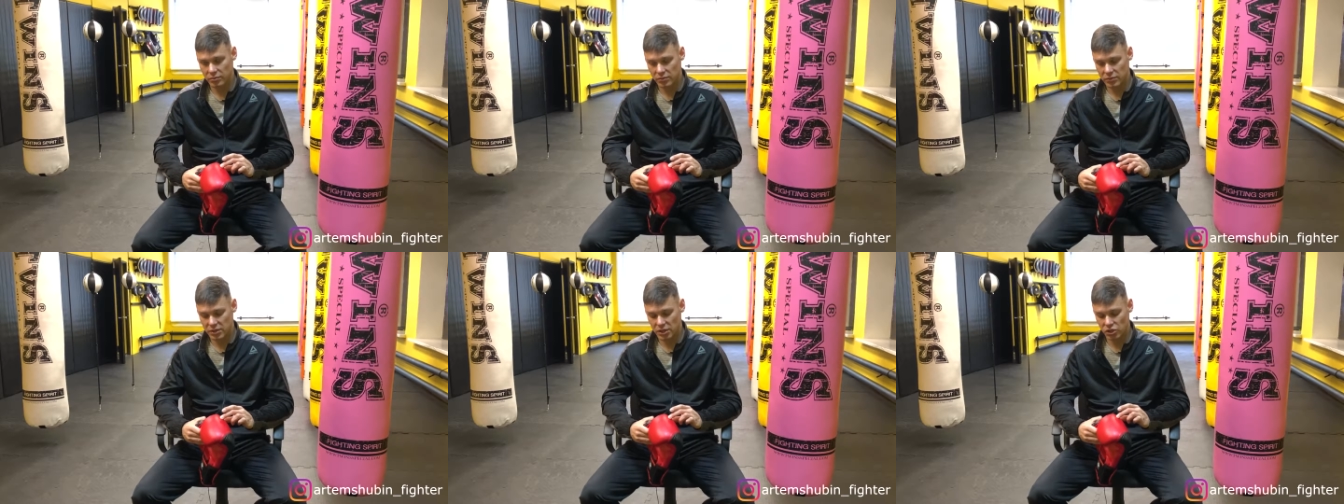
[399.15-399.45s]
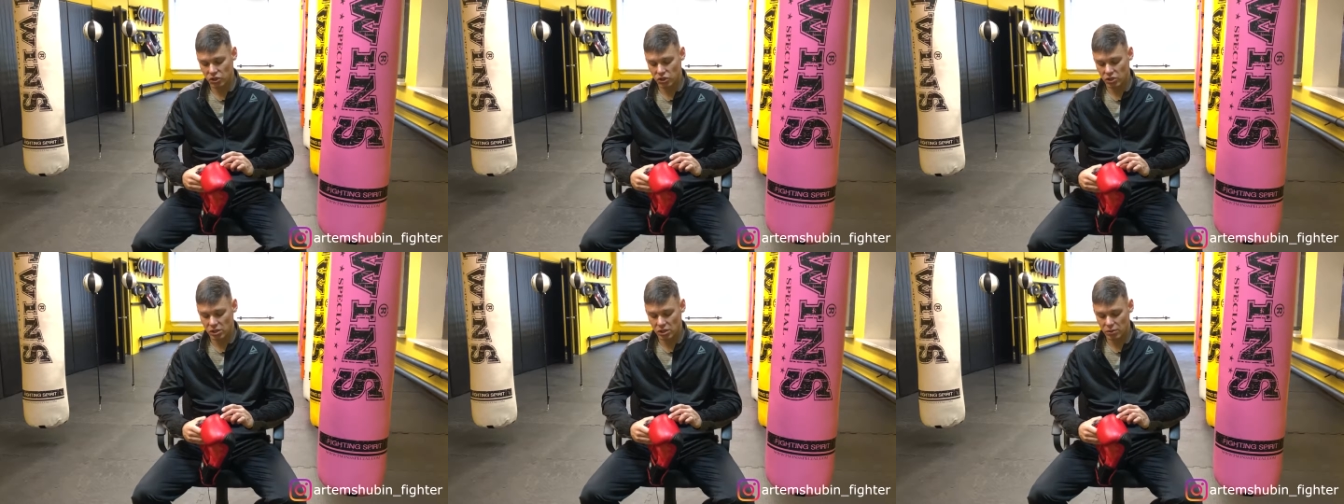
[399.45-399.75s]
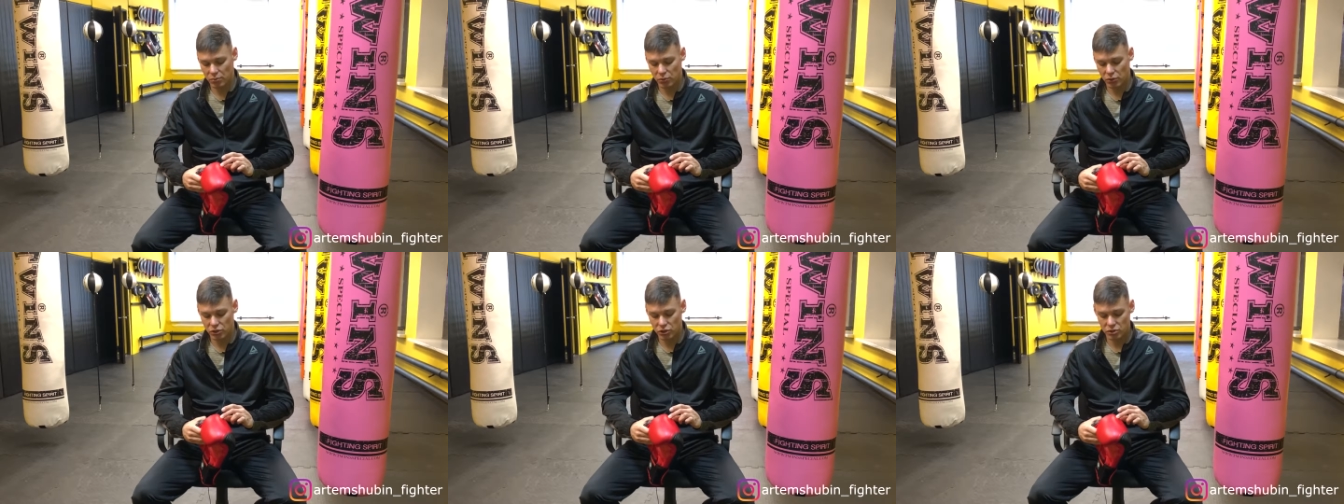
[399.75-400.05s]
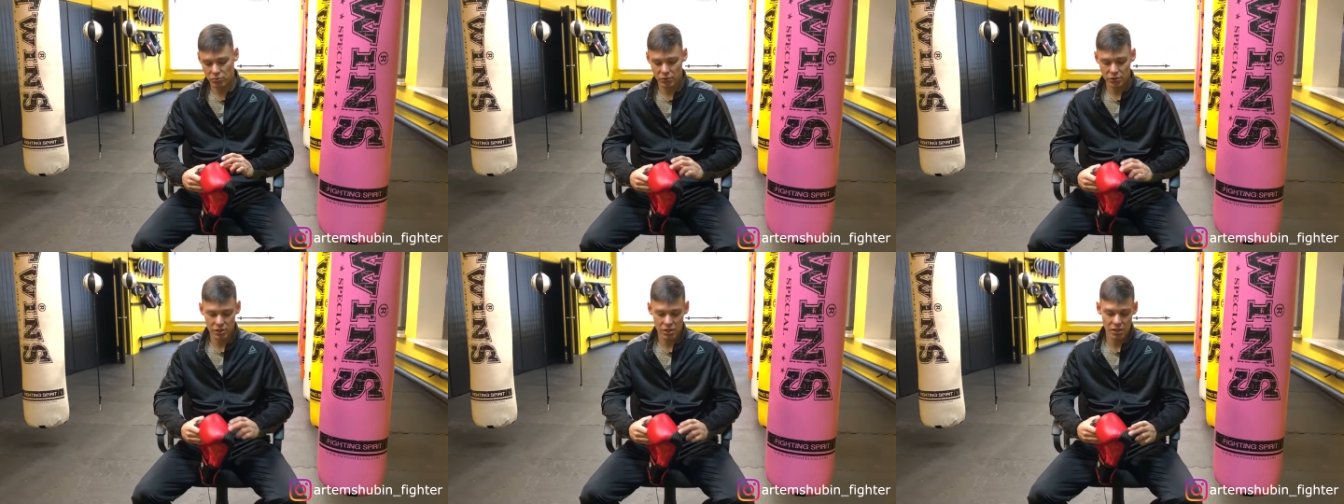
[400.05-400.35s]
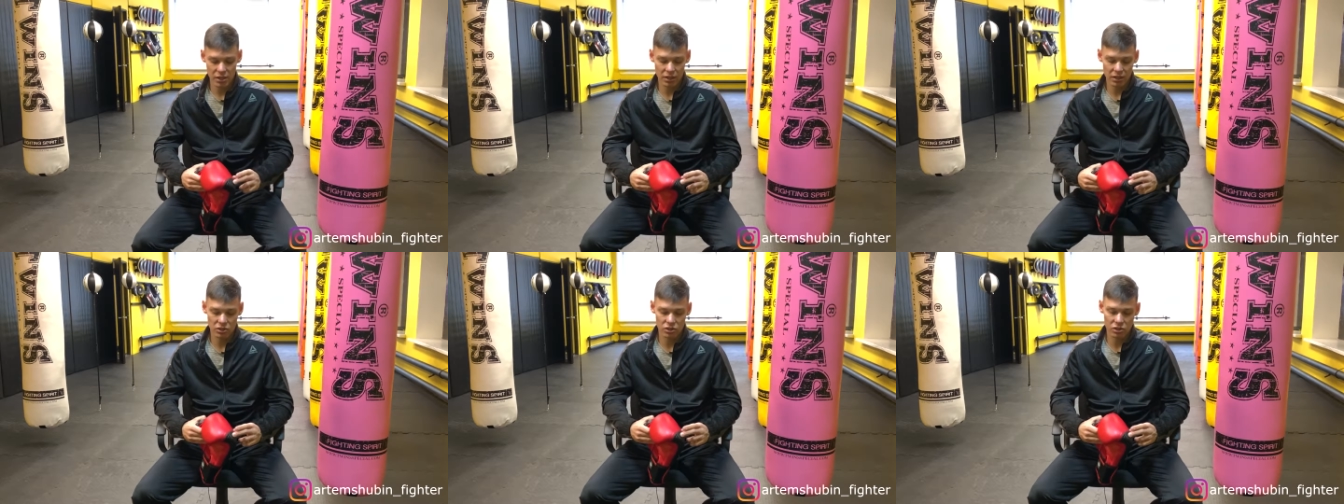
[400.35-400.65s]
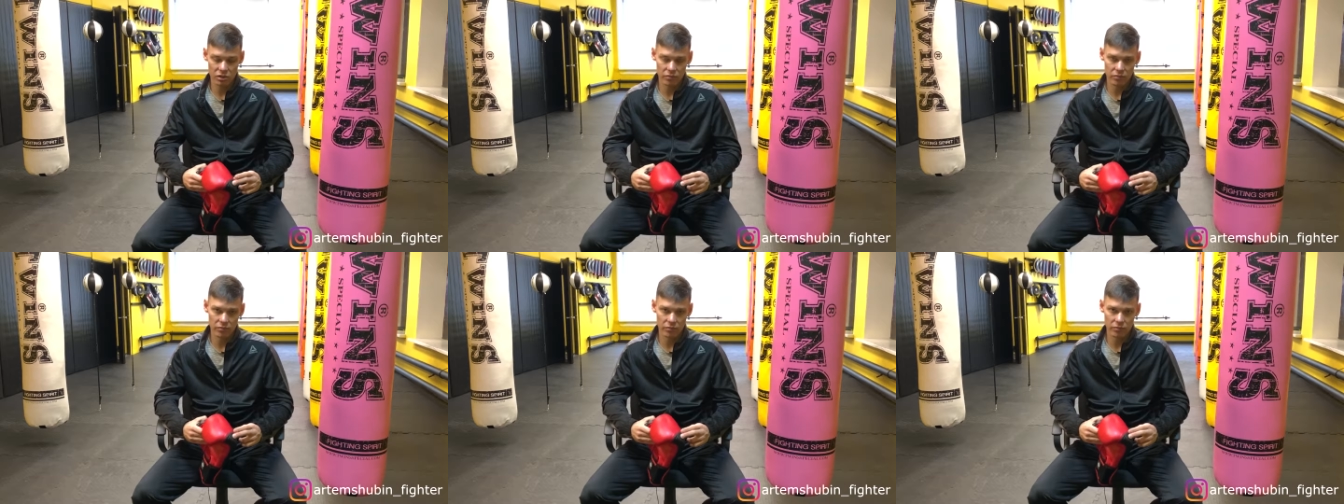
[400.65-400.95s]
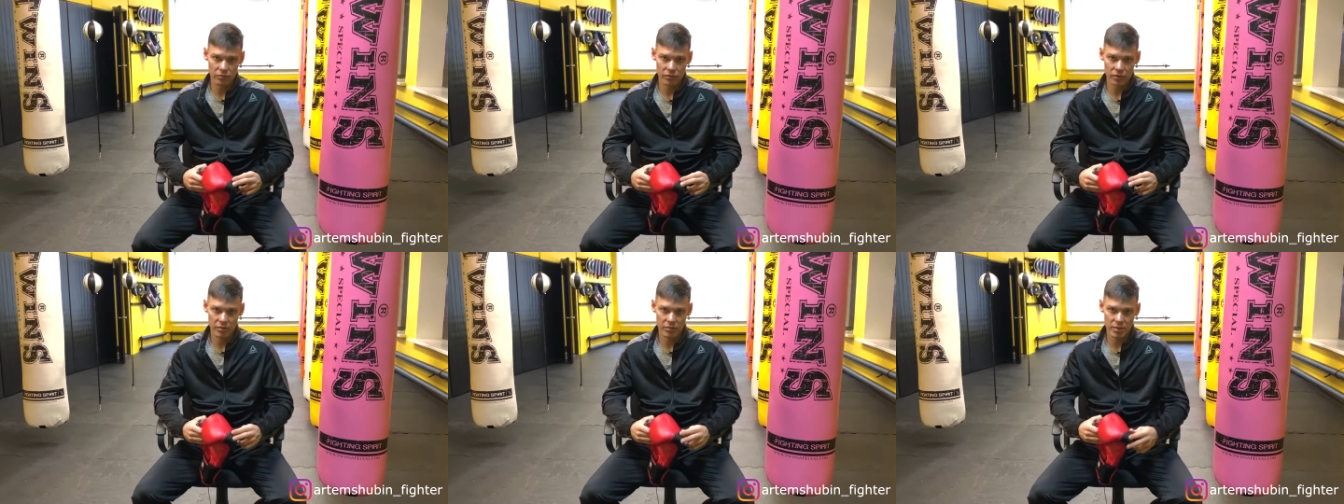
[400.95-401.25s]
значительно больше материала, чем
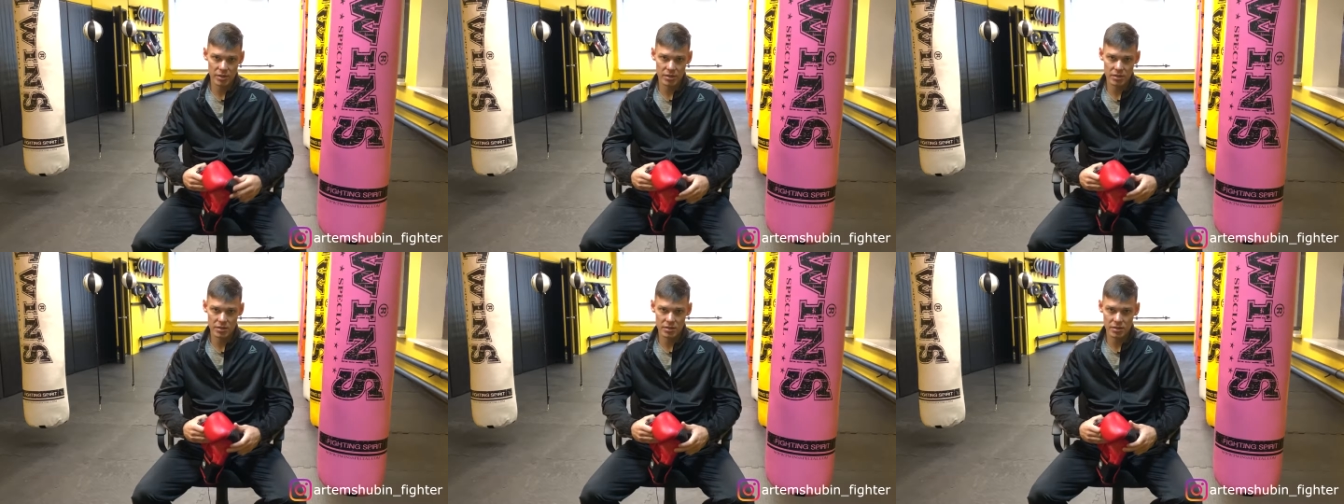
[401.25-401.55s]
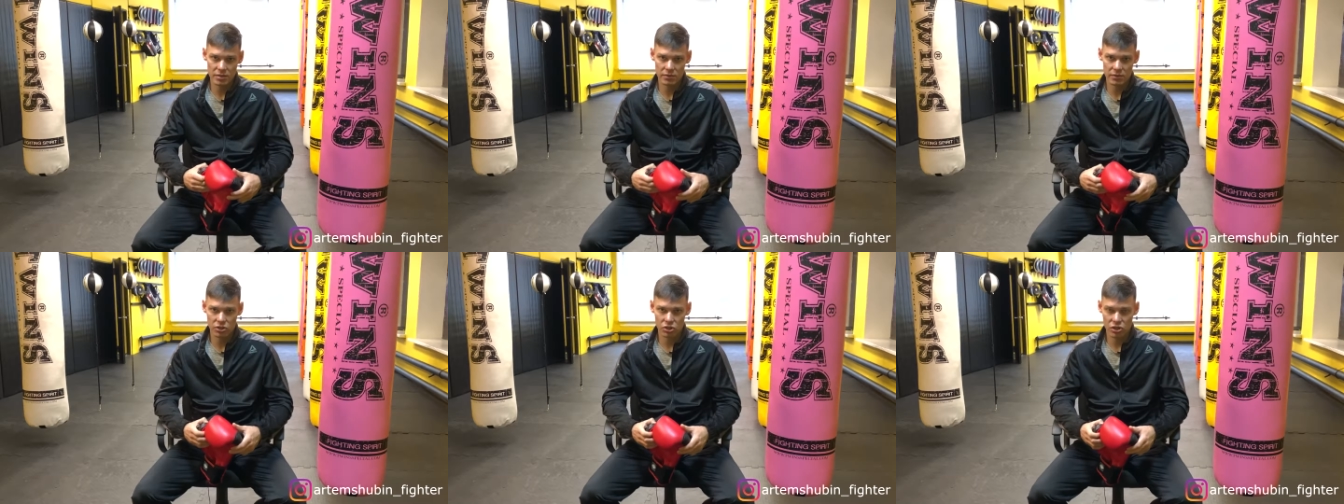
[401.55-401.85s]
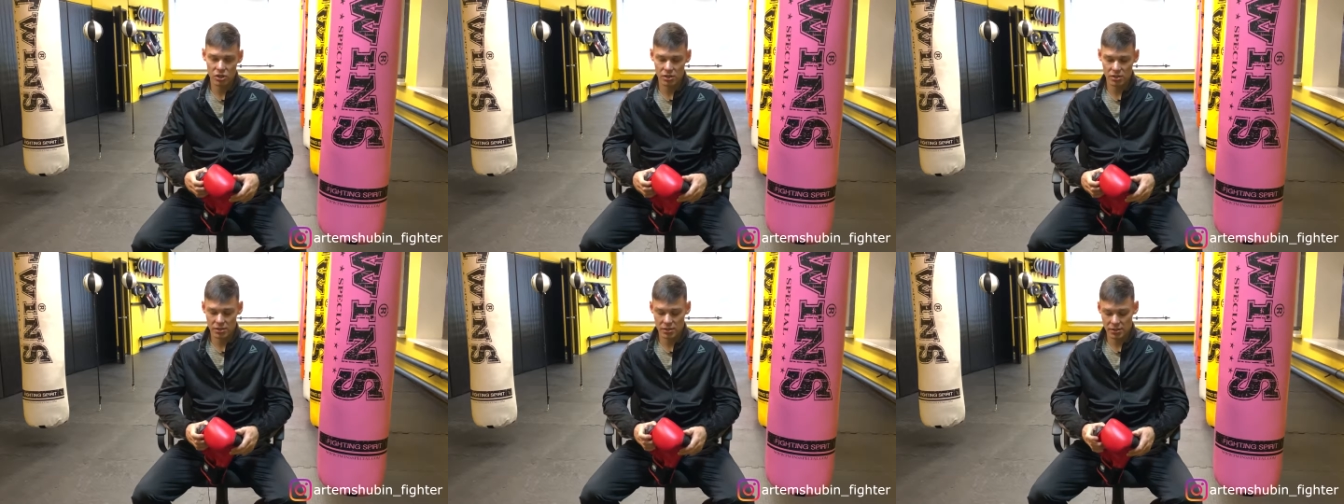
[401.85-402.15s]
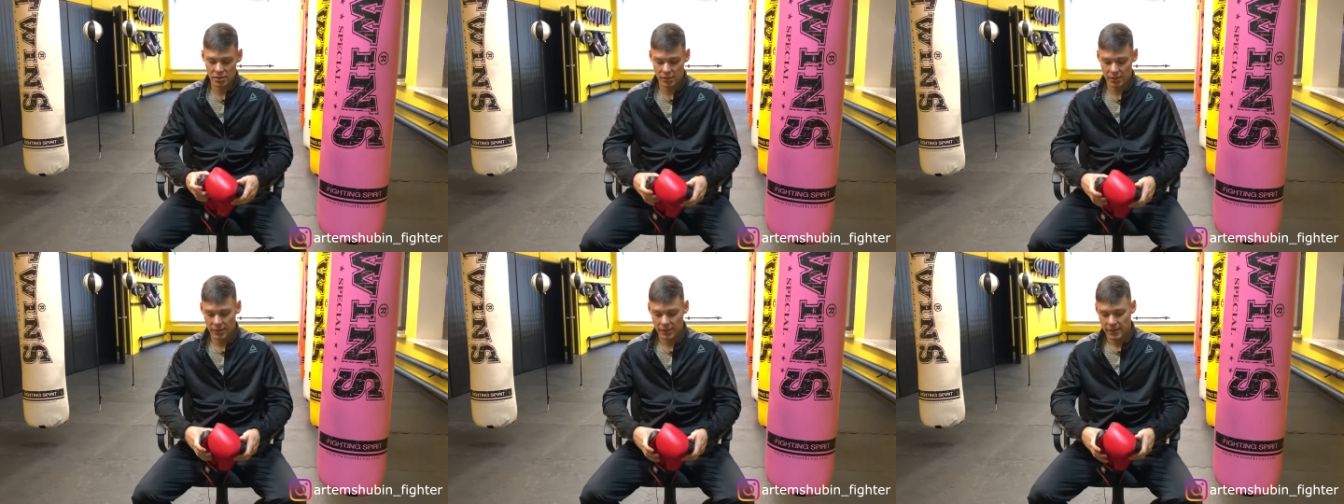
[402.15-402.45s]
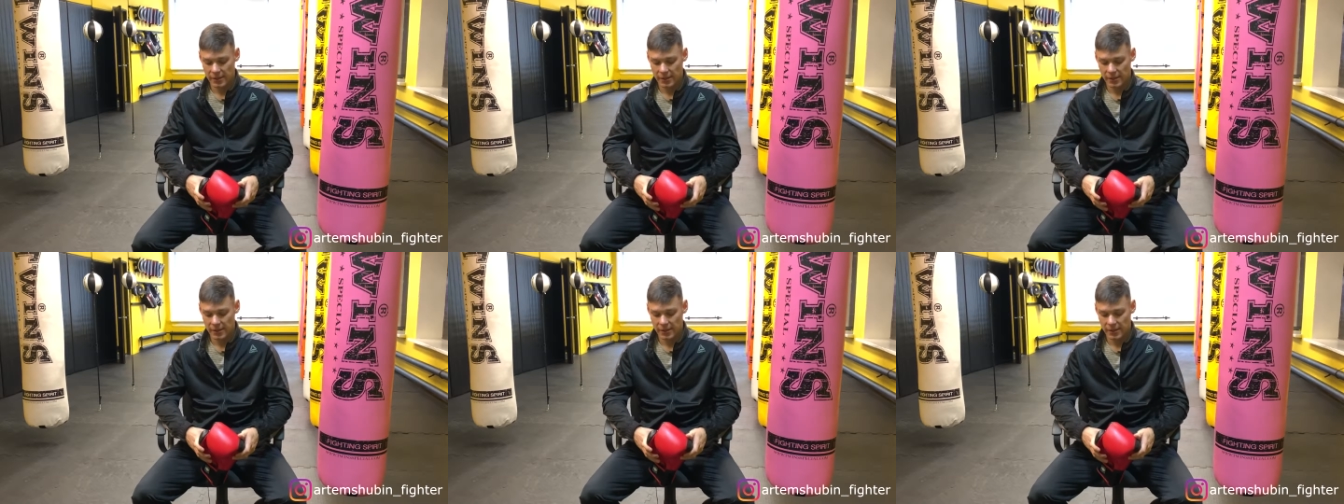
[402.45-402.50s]
на мизинцевой части.